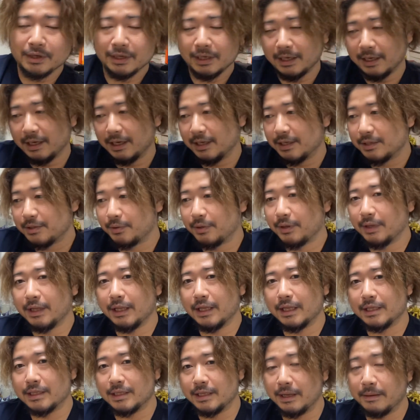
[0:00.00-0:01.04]
えー、それで
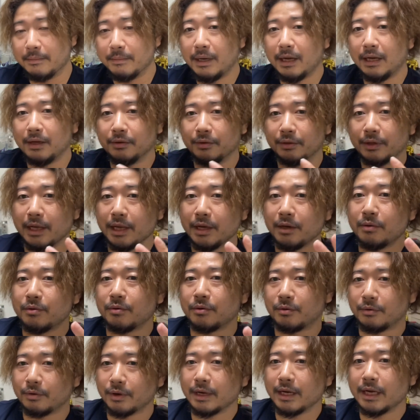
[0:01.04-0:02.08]
ですね、まあ、あの、結
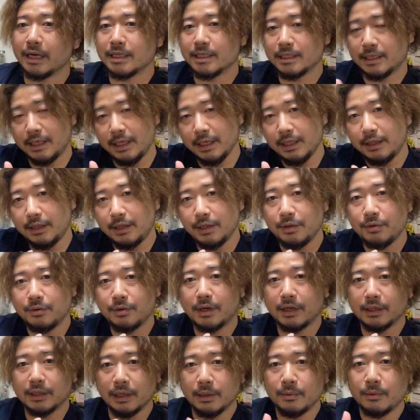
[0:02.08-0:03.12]
構これが好きっていう
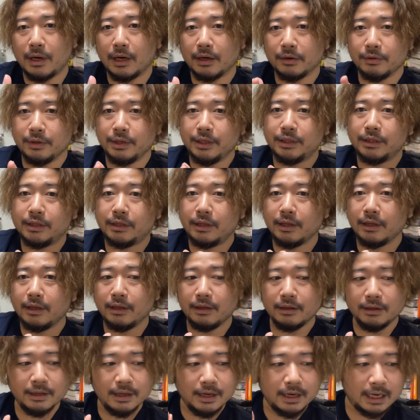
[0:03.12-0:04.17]
方もある一
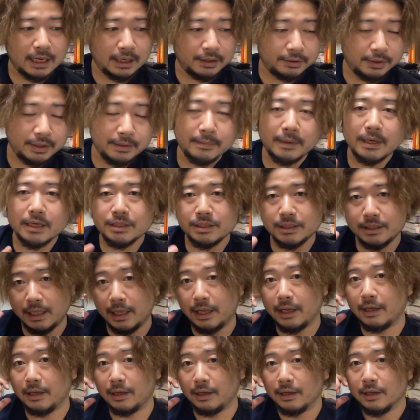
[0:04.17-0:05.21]
定、なんかあの、いまし
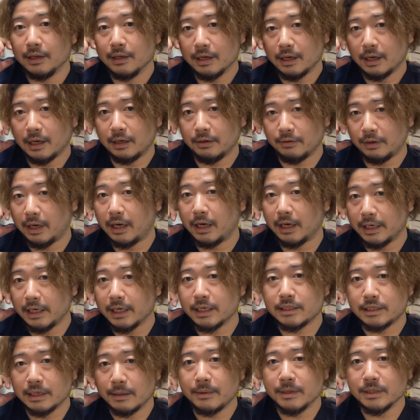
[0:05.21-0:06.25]
て、あの、あ、いらっ
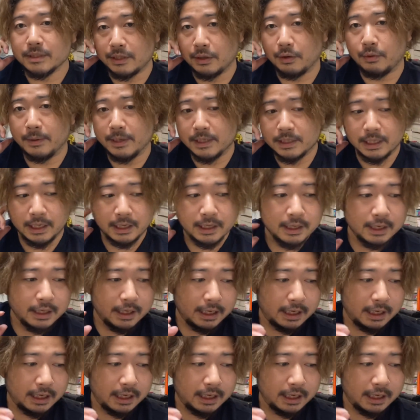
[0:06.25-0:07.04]
しゃいまして、ごめんなさい。